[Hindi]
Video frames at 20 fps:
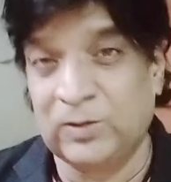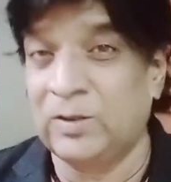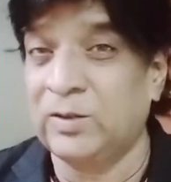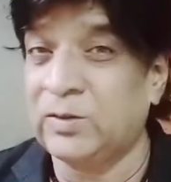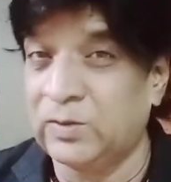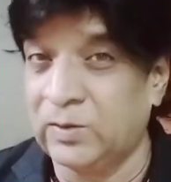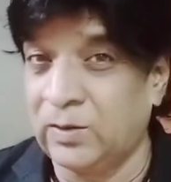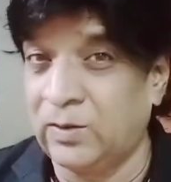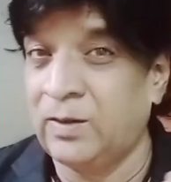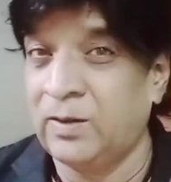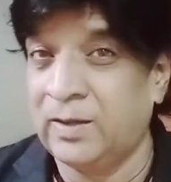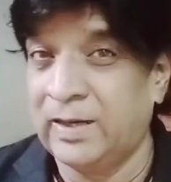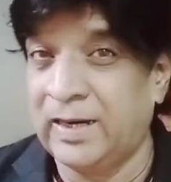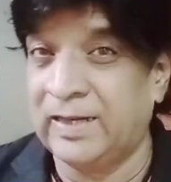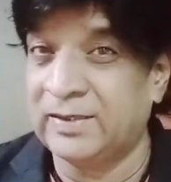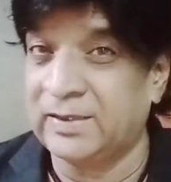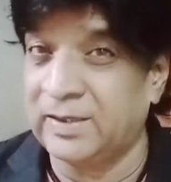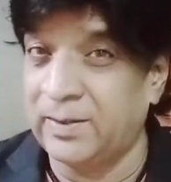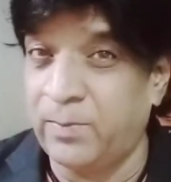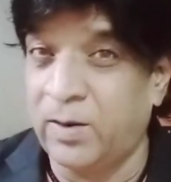दोस्तों
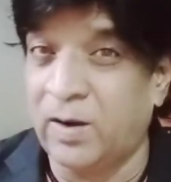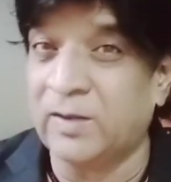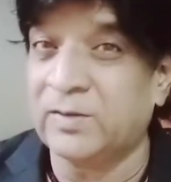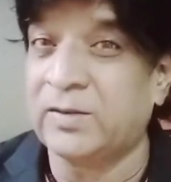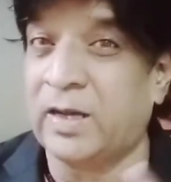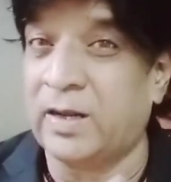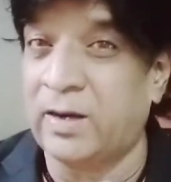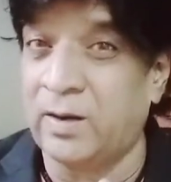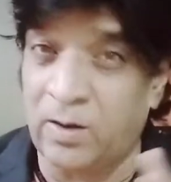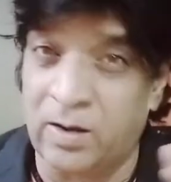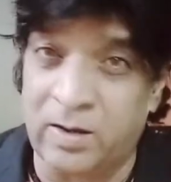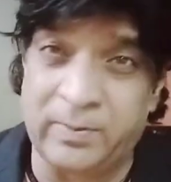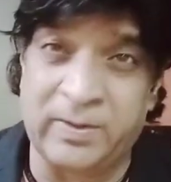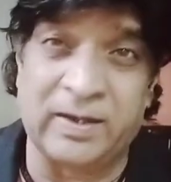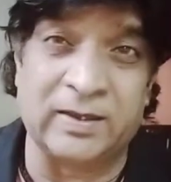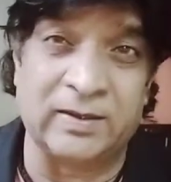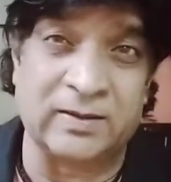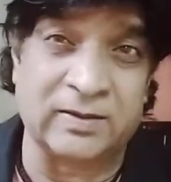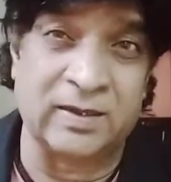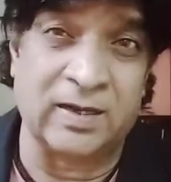ऐसे बहुत सारे और भी
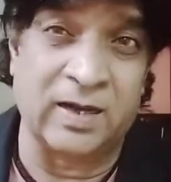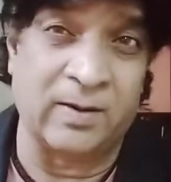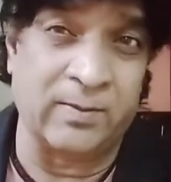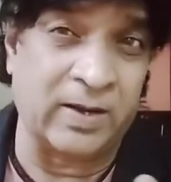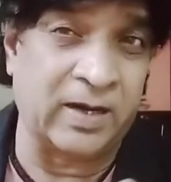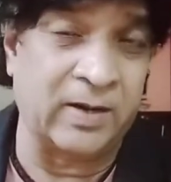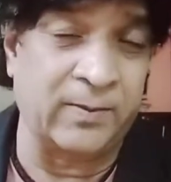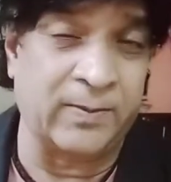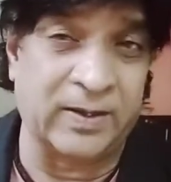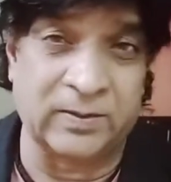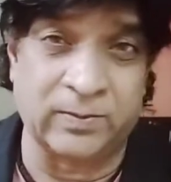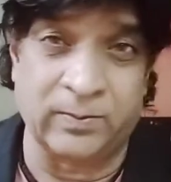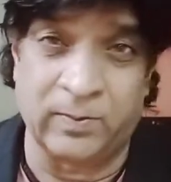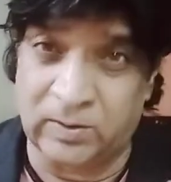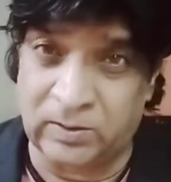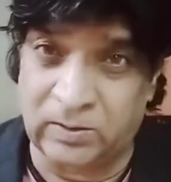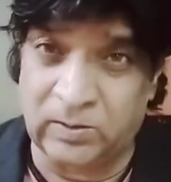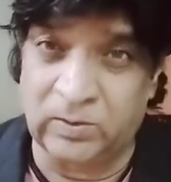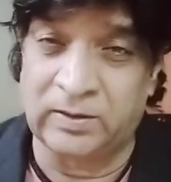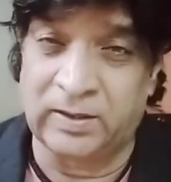किस्से हमारे पास
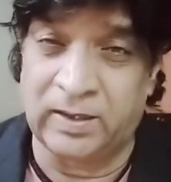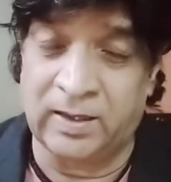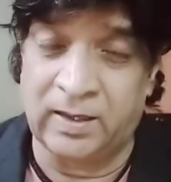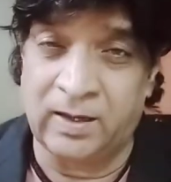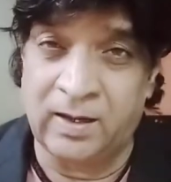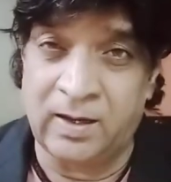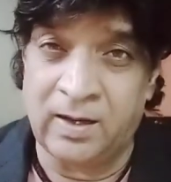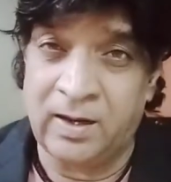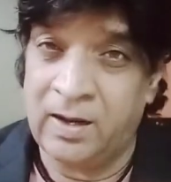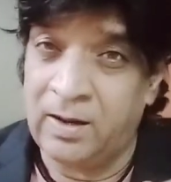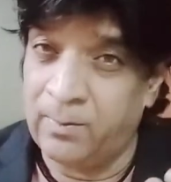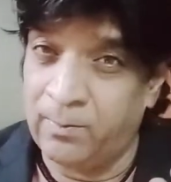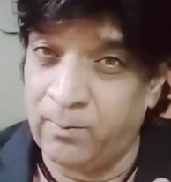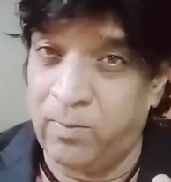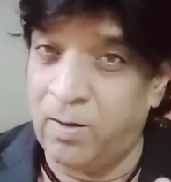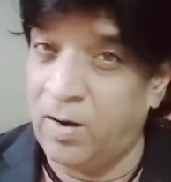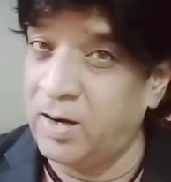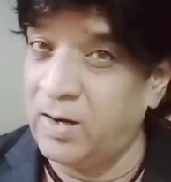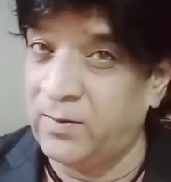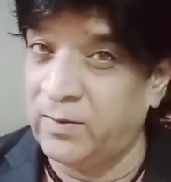मौजूद
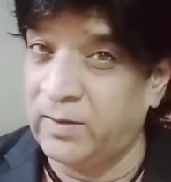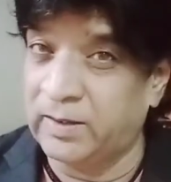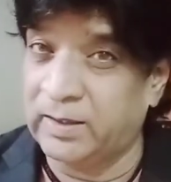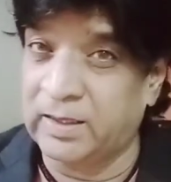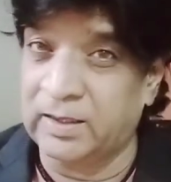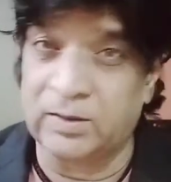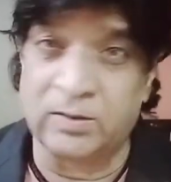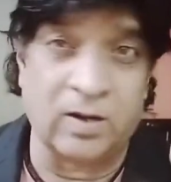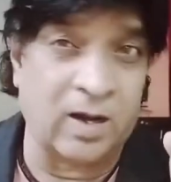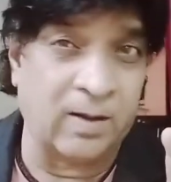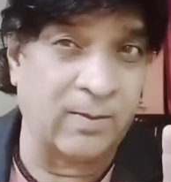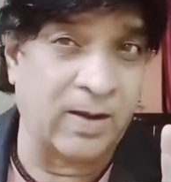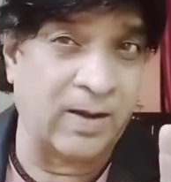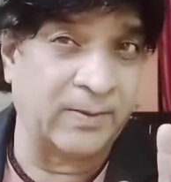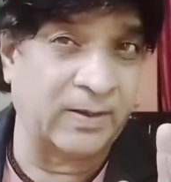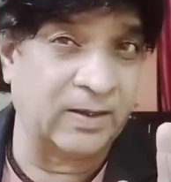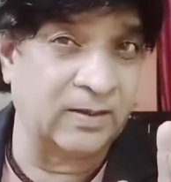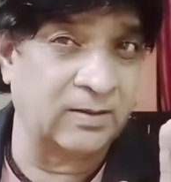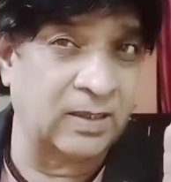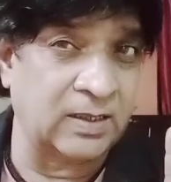हैं बॉलीवुड के जो हम
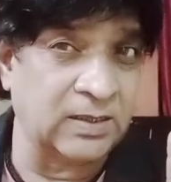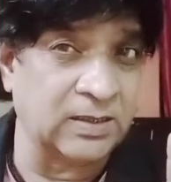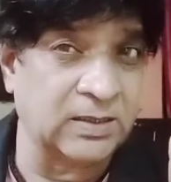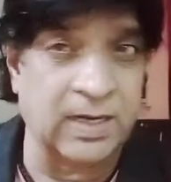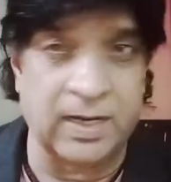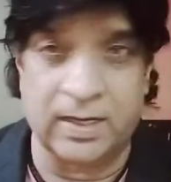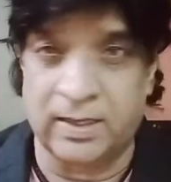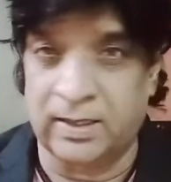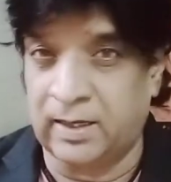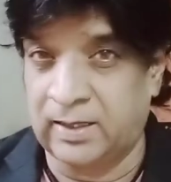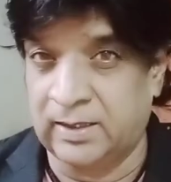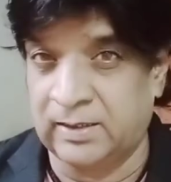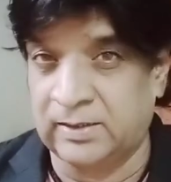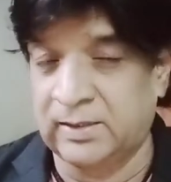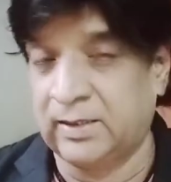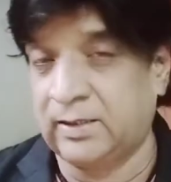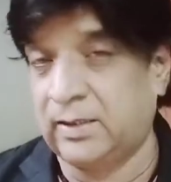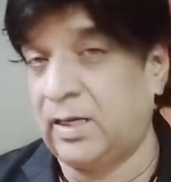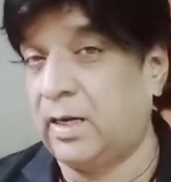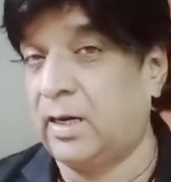आपके साथ शेयर करना
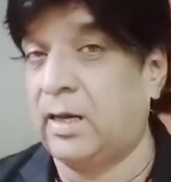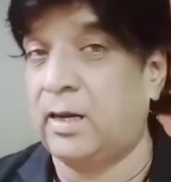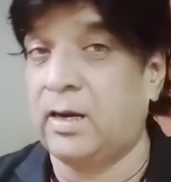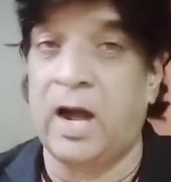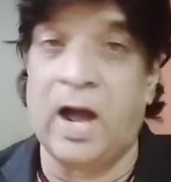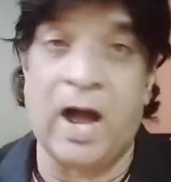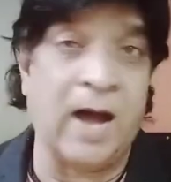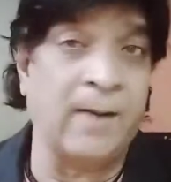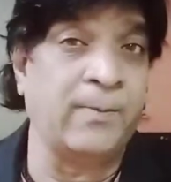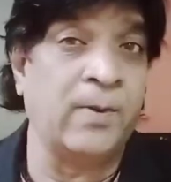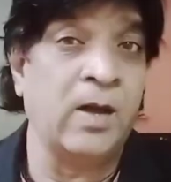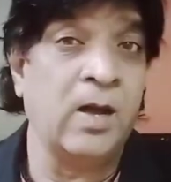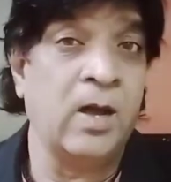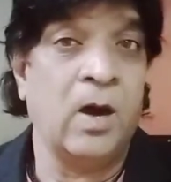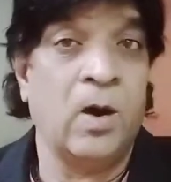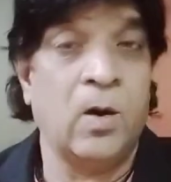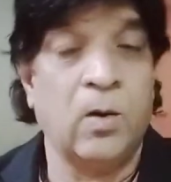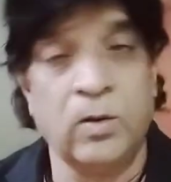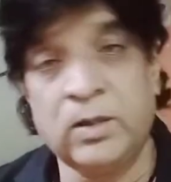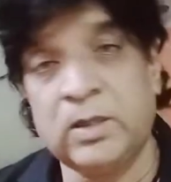चाहते हैं अगर आप
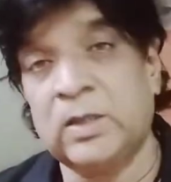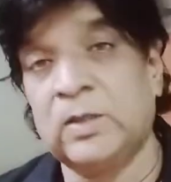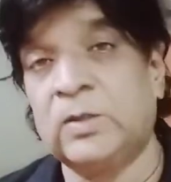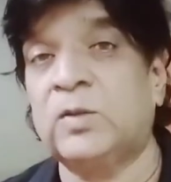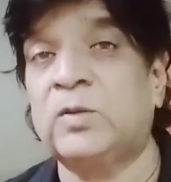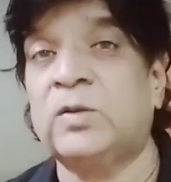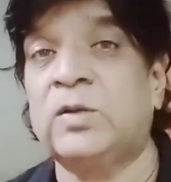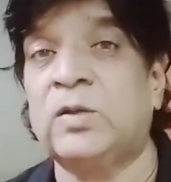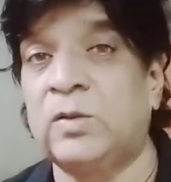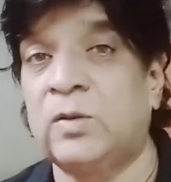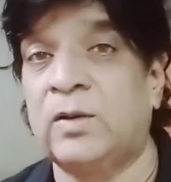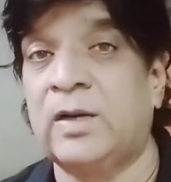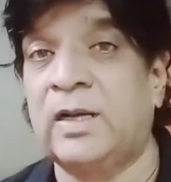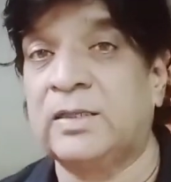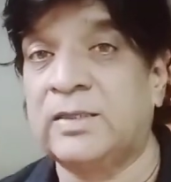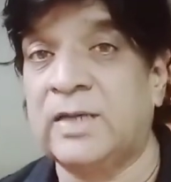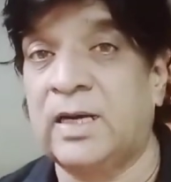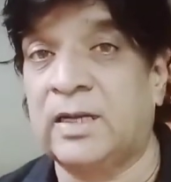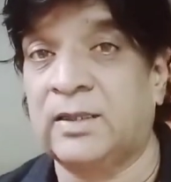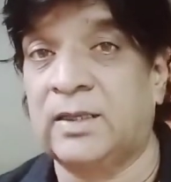उन किस्सों से जुड़ना
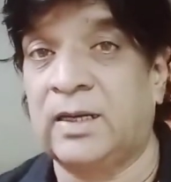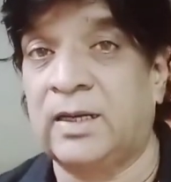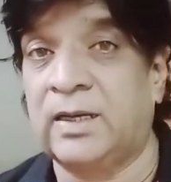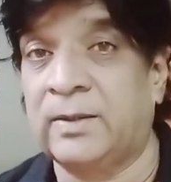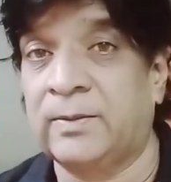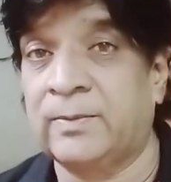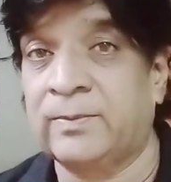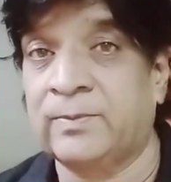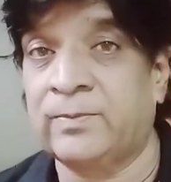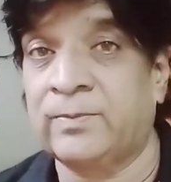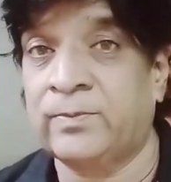चाहते हैं